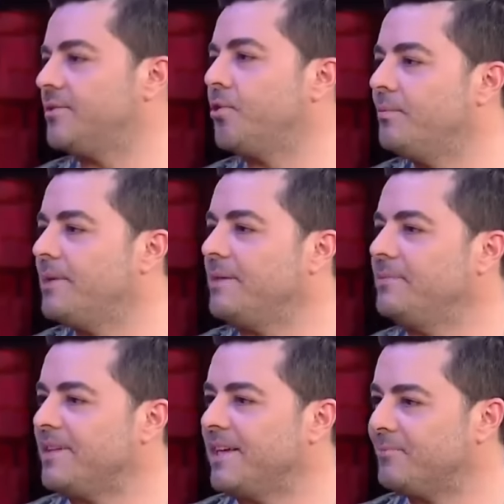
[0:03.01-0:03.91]
gömleği
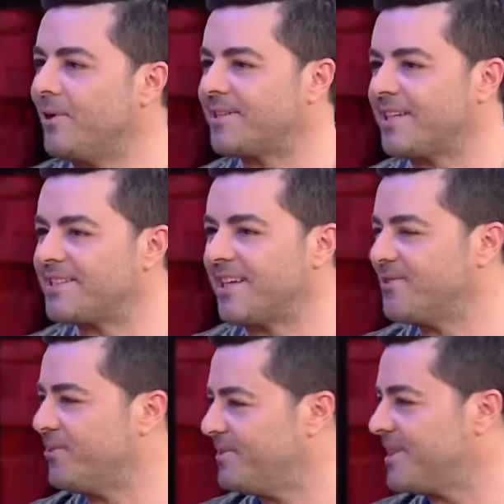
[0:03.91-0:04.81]
mi diyelim o ateşten
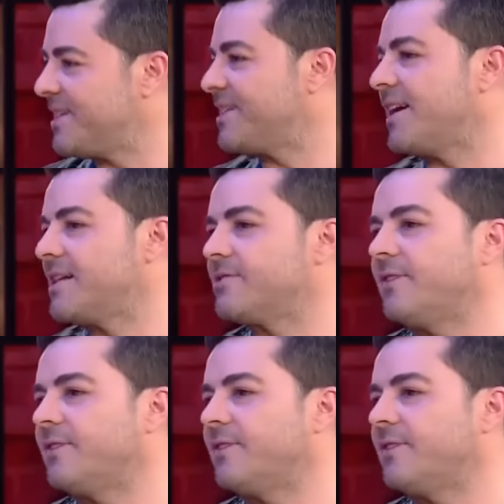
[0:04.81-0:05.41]
gömlek hikayesi